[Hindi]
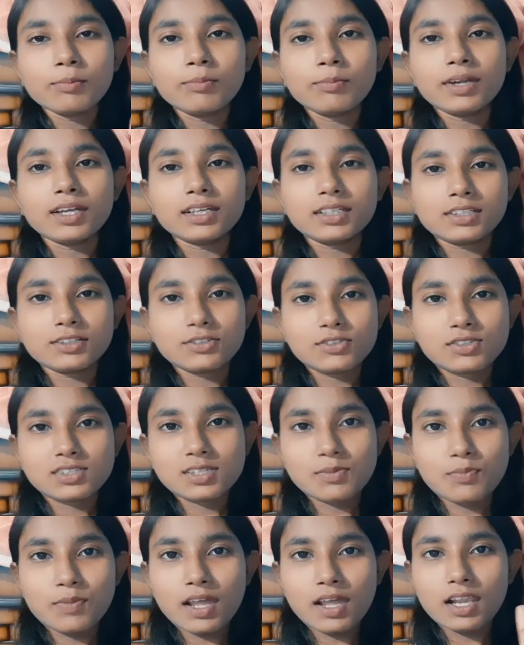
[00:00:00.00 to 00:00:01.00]
बट
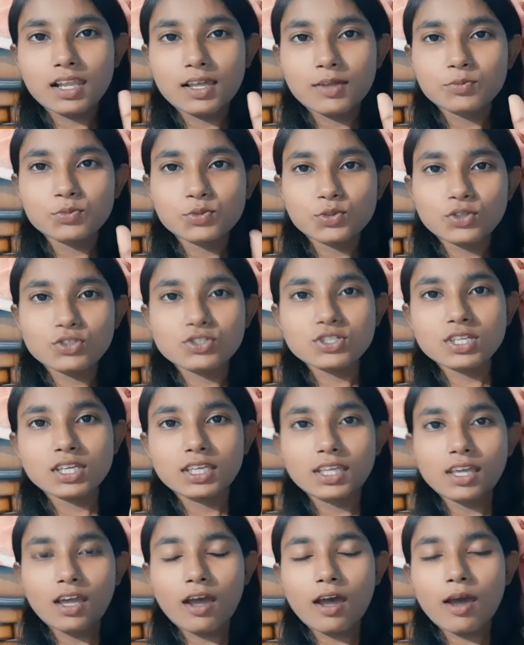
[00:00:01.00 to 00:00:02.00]
उससे पहले हम सोचे
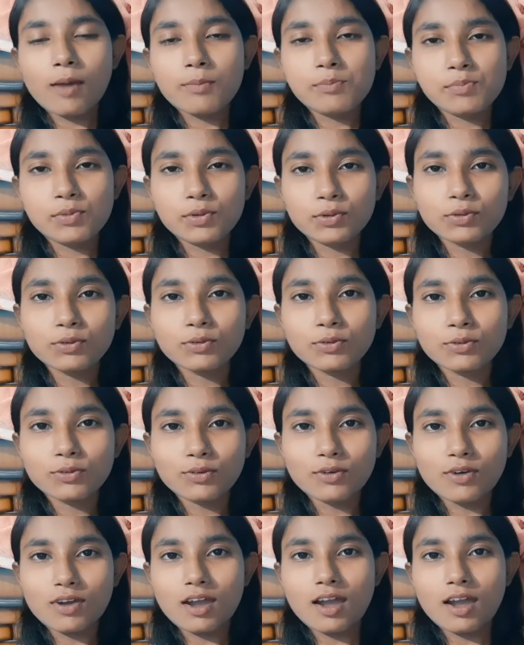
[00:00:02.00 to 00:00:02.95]
कि आप लोगों को